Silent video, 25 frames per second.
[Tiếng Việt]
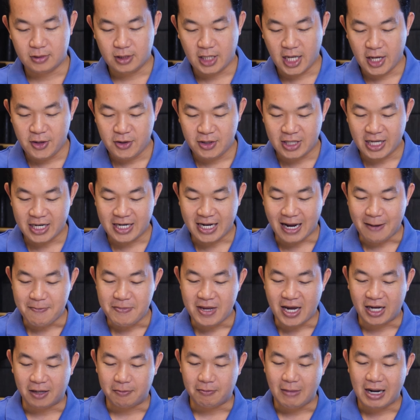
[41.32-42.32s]
theo như thanh
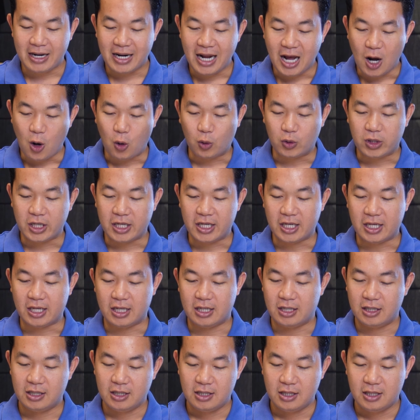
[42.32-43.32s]
cảm nhận ban đầu thì
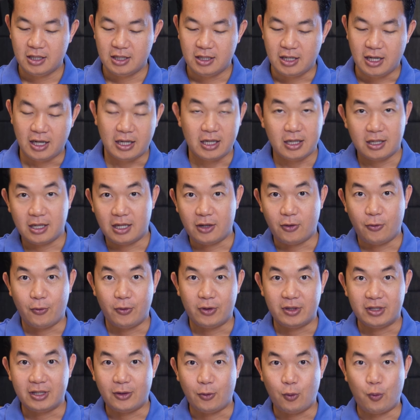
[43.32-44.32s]

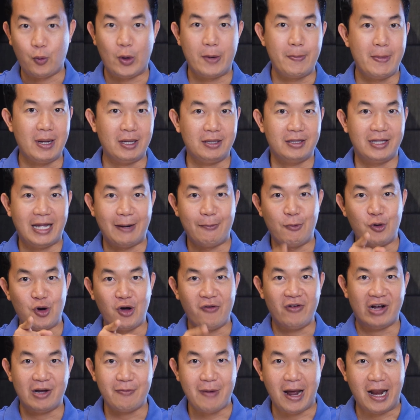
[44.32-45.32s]
quay mắt thanh muốn
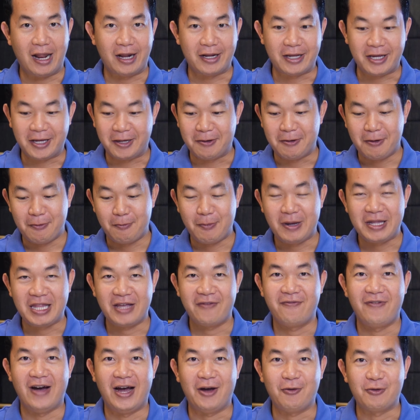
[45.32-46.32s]
nói với các bạn là gì bên
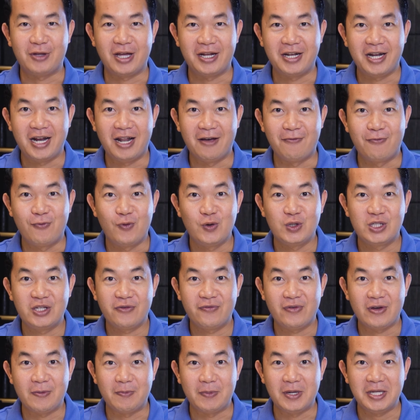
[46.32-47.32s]
tay phải của thanh đây là
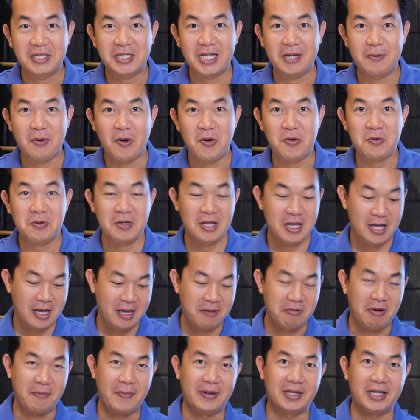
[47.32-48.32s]
Fujifilm X-T4
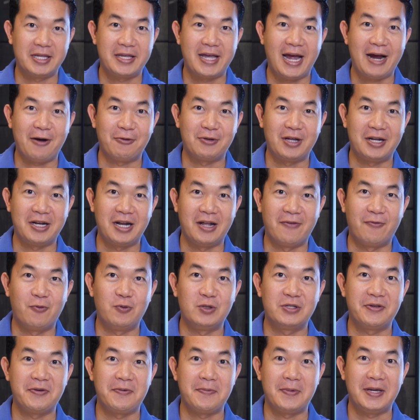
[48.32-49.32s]
và bên tay trái của thanh là
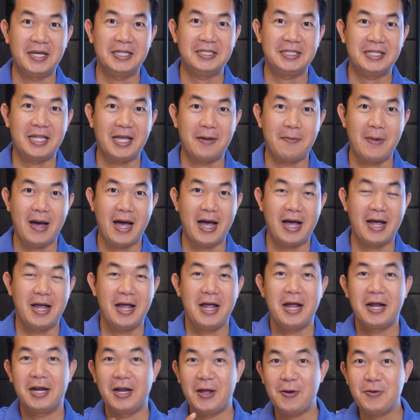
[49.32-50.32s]
Fujifilm X-T3
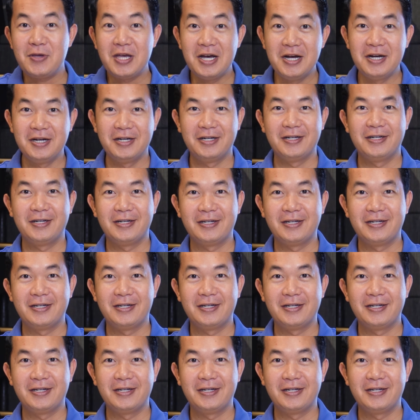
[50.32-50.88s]
nếu như